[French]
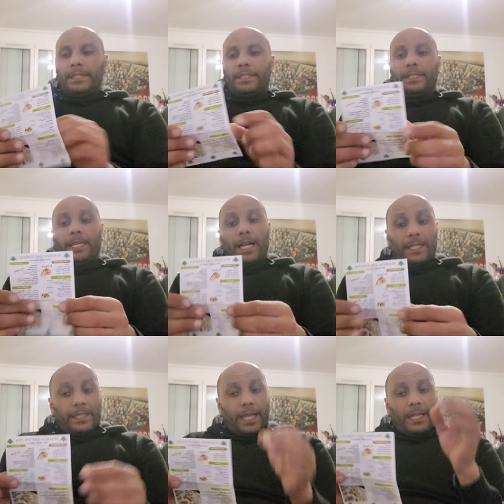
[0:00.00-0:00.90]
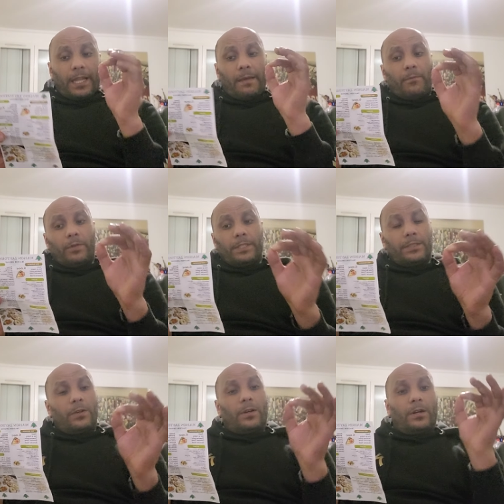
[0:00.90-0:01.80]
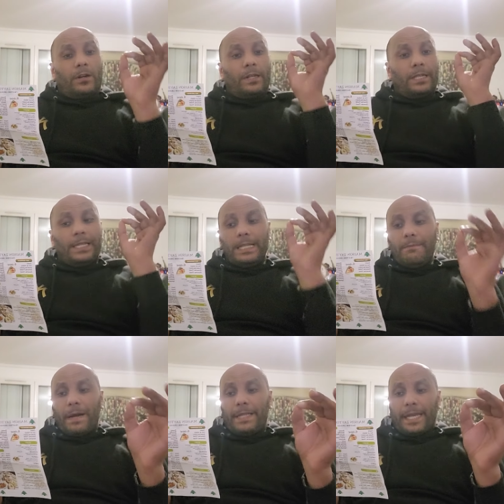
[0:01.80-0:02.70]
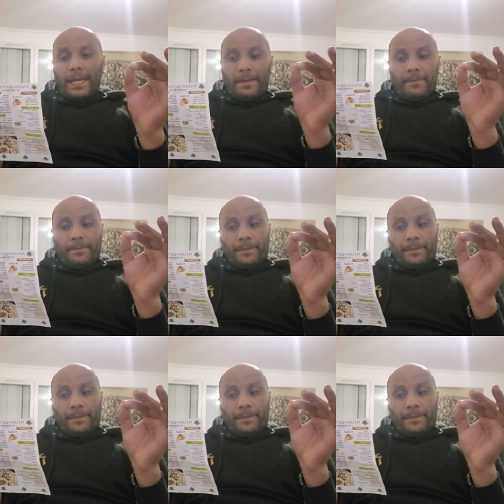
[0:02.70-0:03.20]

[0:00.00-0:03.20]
c'est un très très bon restaurant libanais.